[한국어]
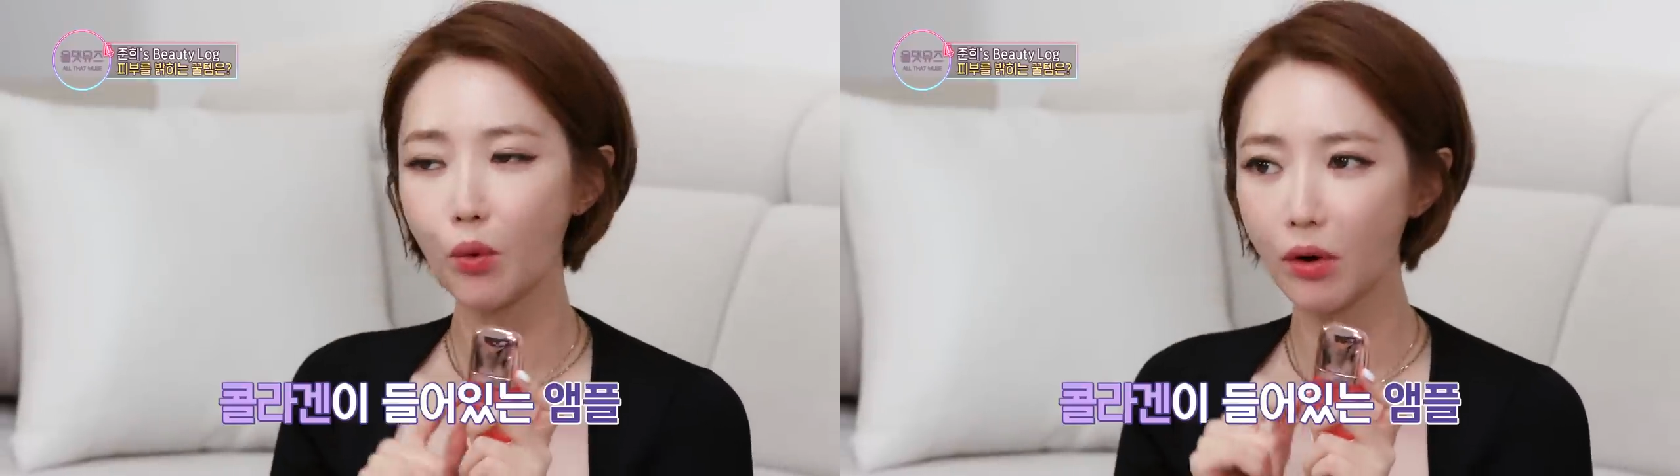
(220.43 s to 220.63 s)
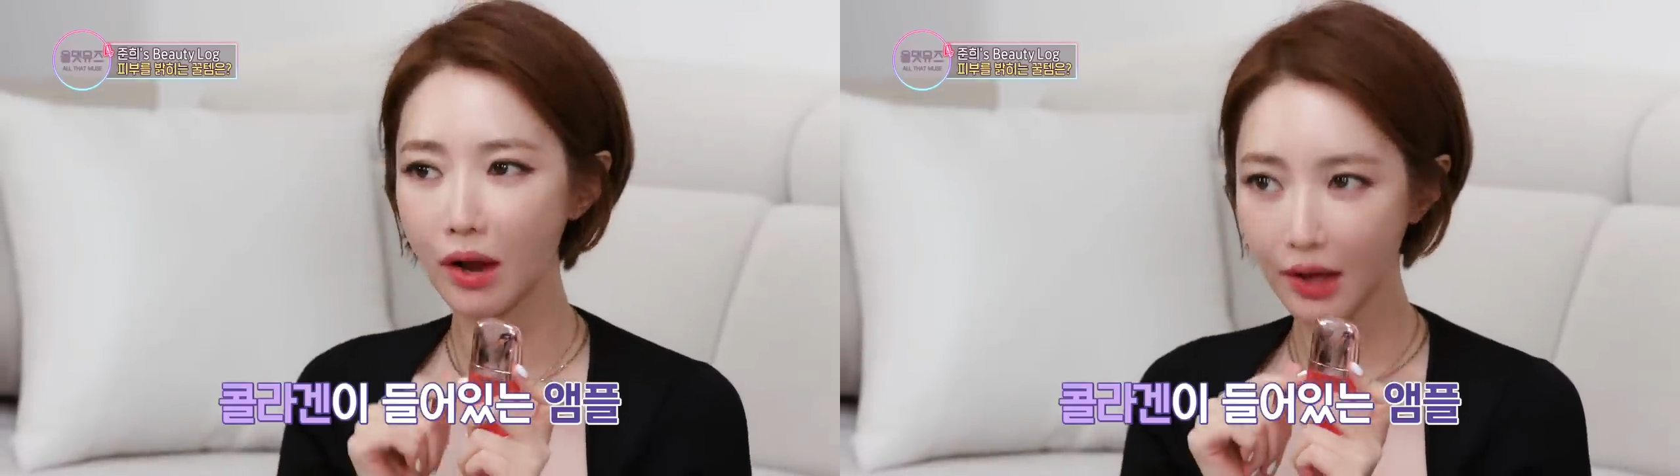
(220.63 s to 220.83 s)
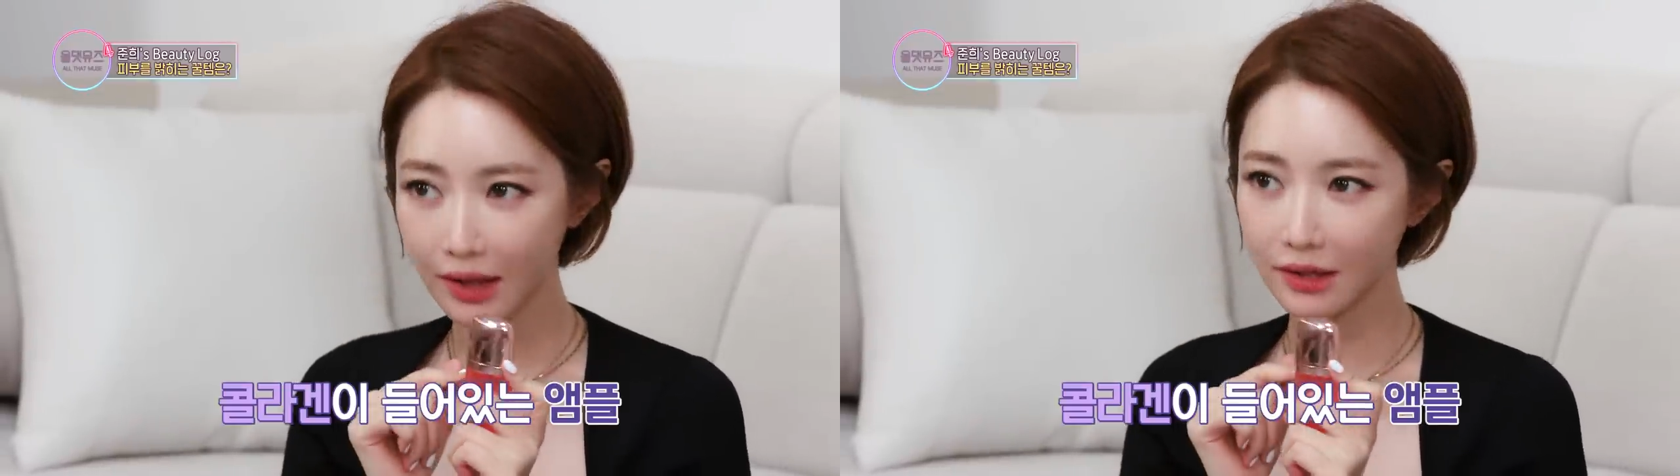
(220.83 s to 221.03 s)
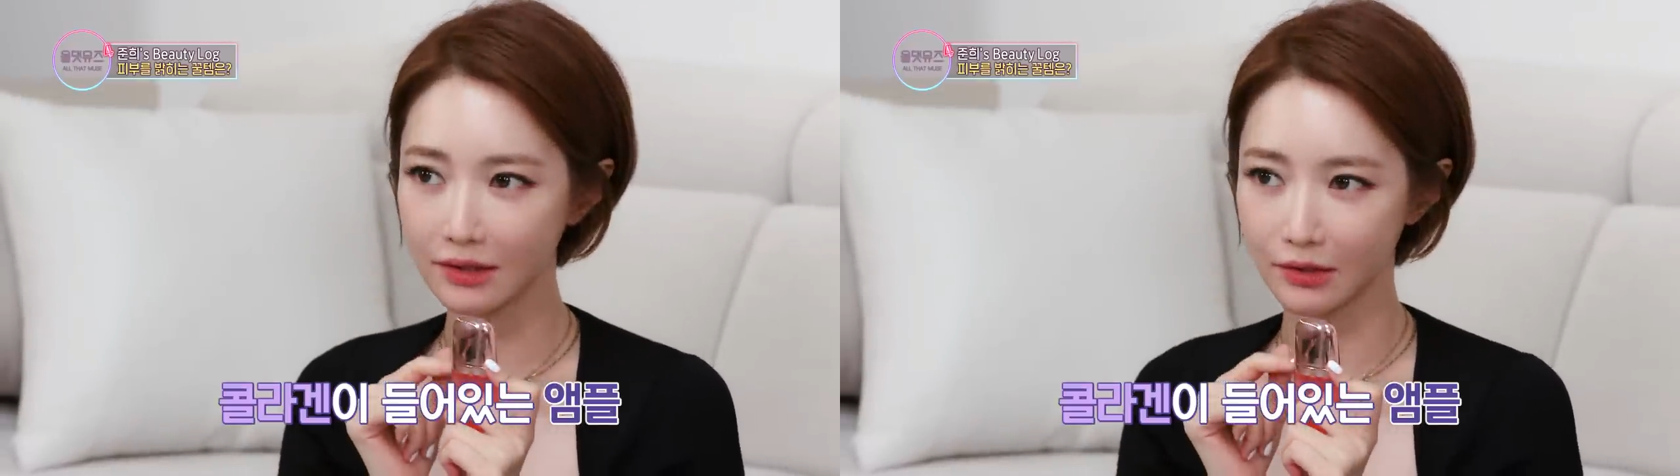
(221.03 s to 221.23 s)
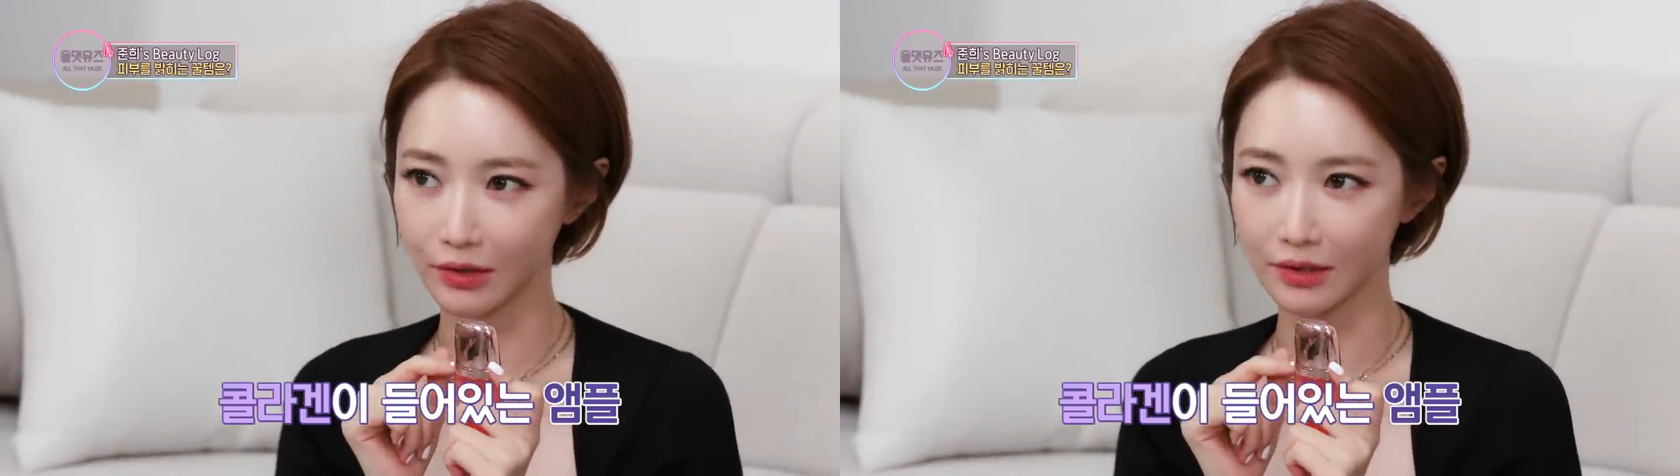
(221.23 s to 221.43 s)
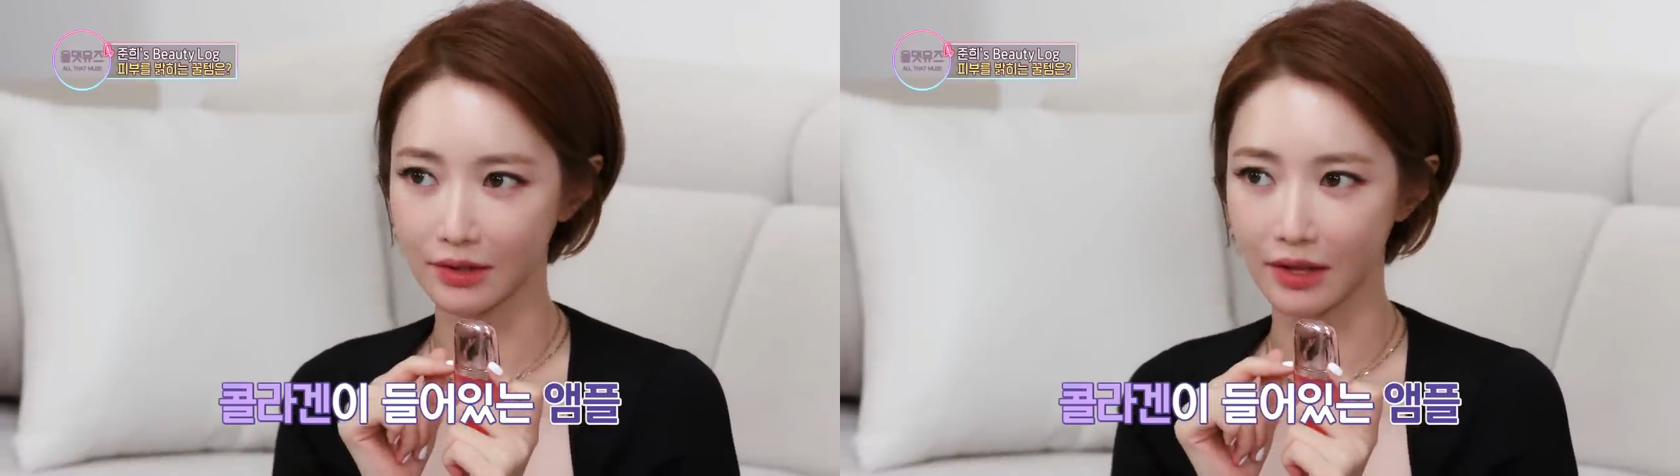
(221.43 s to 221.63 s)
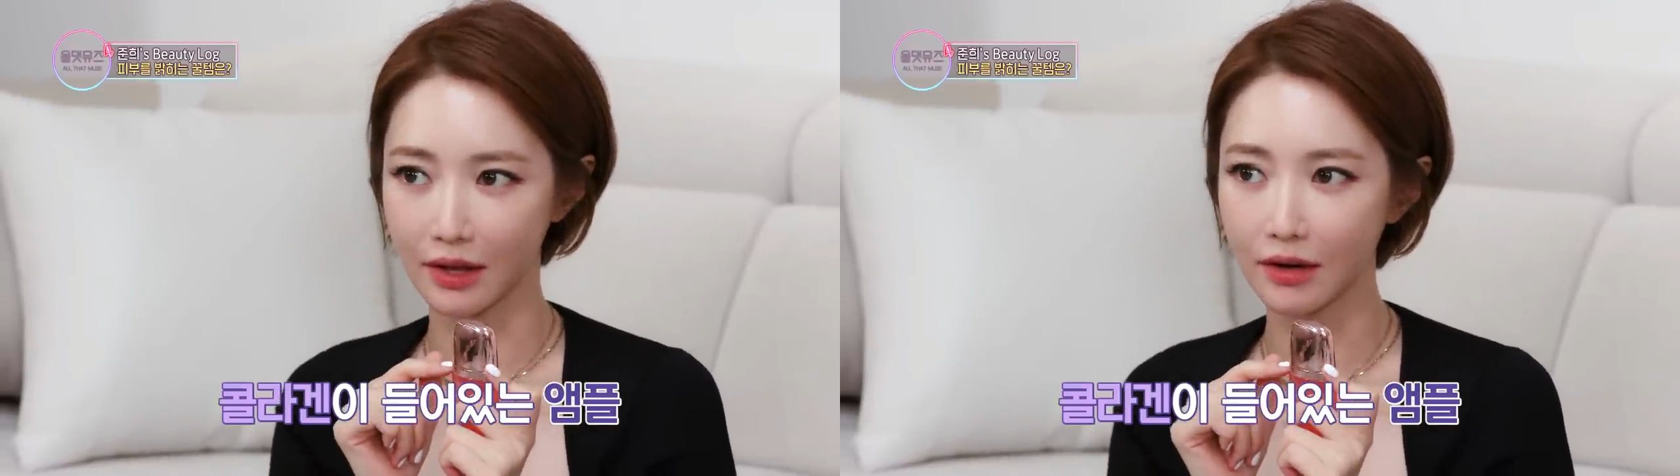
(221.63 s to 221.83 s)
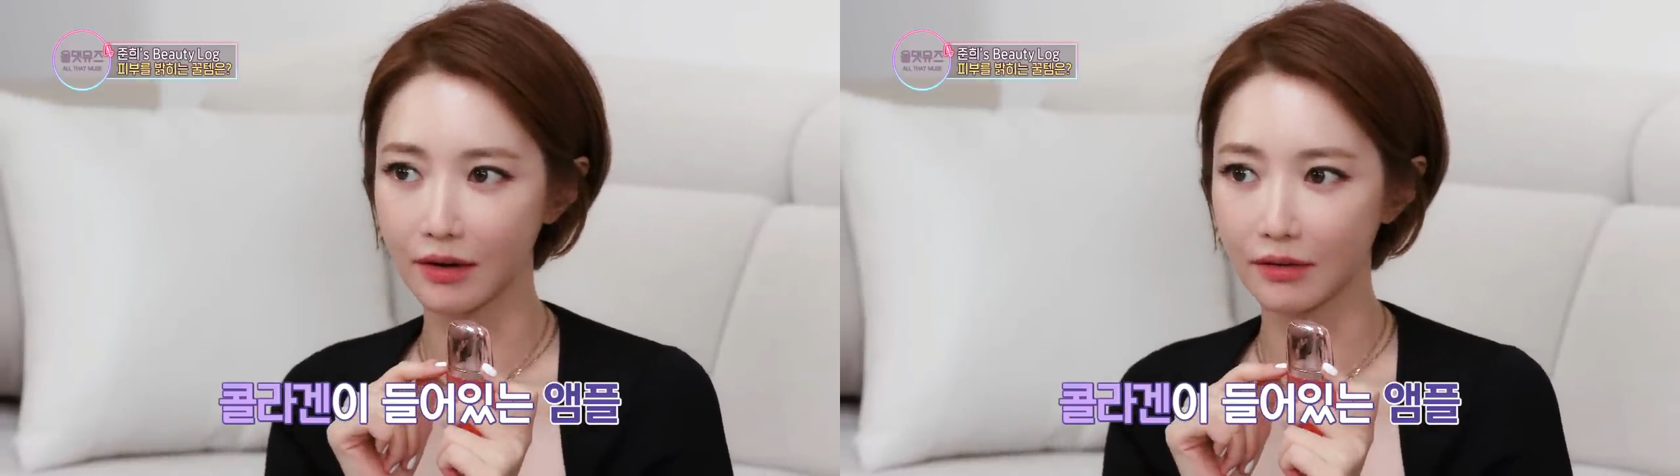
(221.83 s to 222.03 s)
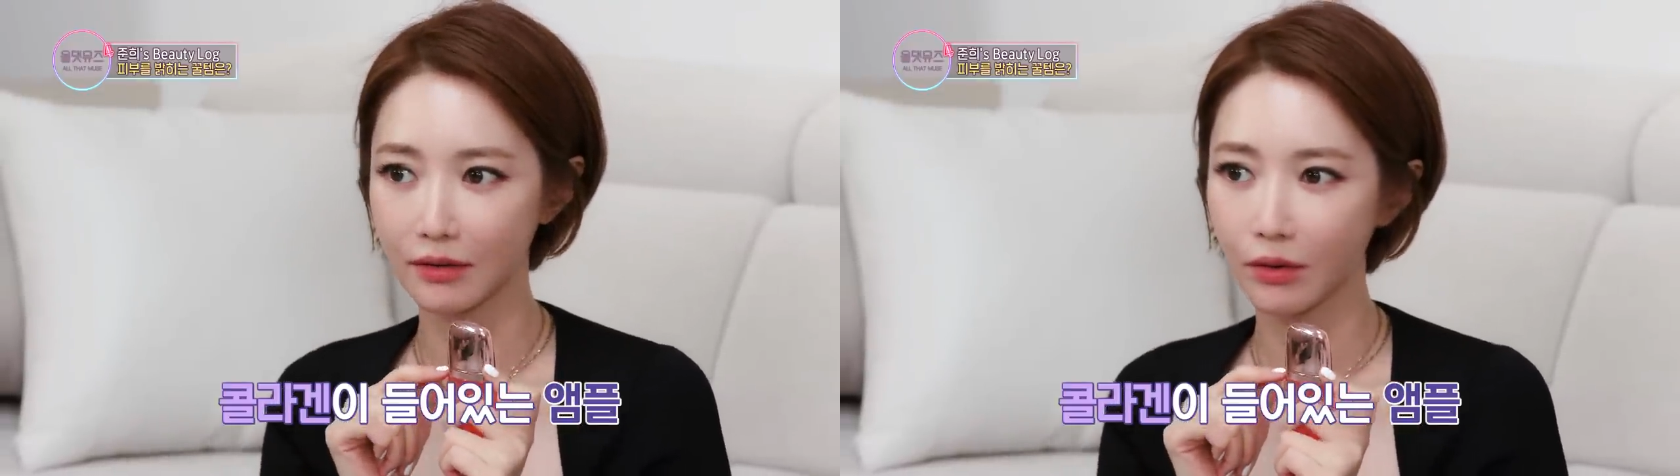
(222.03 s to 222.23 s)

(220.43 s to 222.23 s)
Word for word: 콜라겐이 들어있는데요.